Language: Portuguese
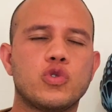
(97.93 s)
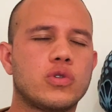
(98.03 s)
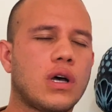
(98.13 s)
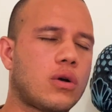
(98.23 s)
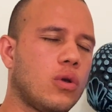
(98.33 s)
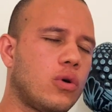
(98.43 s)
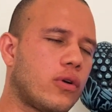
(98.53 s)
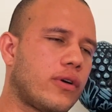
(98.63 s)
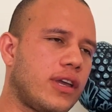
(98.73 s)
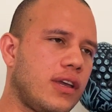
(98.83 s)
uso da
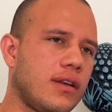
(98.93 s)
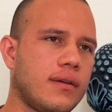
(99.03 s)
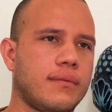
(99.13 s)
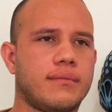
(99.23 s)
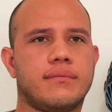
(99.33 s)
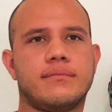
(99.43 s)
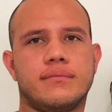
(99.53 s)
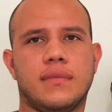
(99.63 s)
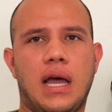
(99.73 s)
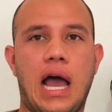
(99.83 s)
cloroquina.
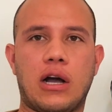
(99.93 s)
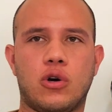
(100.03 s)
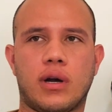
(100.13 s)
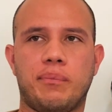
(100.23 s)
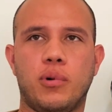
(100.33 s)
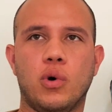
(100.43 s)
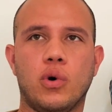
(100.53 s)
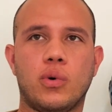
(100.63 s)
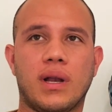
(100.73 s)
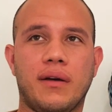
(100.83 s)
Agora há
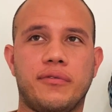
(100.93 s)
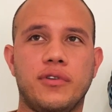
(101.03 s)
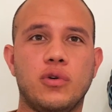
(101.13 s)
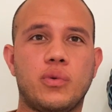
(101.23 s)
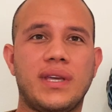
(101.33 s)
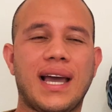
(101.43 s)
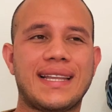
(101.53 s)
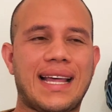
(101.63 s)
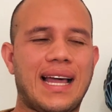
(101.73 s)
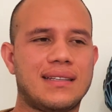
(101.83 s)
pouco ela viu que a
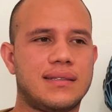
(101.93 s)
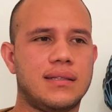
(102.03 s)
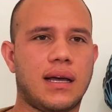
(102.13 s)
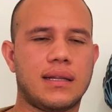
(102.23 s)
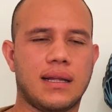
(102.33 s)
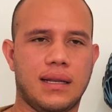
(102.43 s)
análise da,